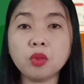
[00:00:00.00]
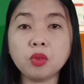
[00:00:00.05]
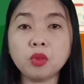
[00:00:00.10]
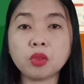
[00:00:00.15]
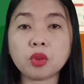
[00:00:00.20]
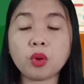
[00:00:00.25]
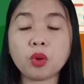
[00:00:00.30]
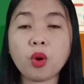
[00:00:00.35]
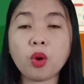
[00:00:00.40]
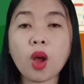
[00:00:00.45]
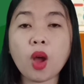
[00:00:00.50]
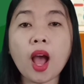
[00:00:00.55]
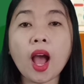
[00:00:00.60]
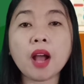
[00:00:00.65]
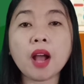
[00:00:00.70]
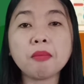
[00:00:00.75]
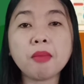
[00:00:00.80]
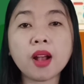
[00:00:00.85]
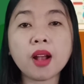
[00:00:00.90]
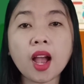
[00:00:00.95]
guro
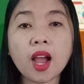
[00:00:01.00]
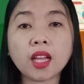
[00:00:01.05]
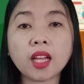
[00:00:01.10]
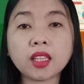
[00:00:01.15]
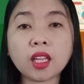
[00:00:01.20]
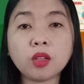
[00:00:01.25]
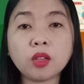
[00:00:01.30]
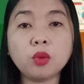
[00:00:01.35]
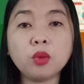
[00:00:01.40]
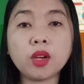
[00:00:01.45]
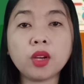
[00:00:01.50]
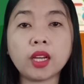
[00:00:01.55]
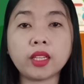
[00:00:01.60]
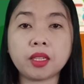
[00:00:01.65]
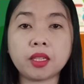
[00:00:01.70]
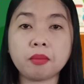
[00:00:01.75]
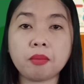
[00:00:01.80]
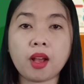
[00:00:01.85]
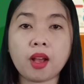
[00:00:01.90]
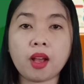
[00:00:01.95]
ang mga katanungan
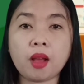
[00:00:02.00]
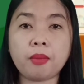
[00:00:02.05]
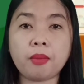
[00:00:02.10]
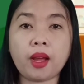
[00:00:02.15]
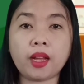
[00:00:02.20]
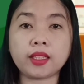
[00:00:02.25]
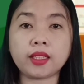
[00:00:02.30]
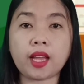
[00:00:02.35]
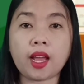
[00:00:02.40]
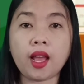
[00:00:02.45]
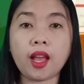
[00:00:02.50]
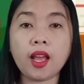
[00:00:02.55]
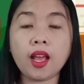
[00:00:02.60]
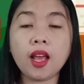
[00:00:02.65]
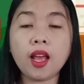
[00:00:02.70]
ng mga bata,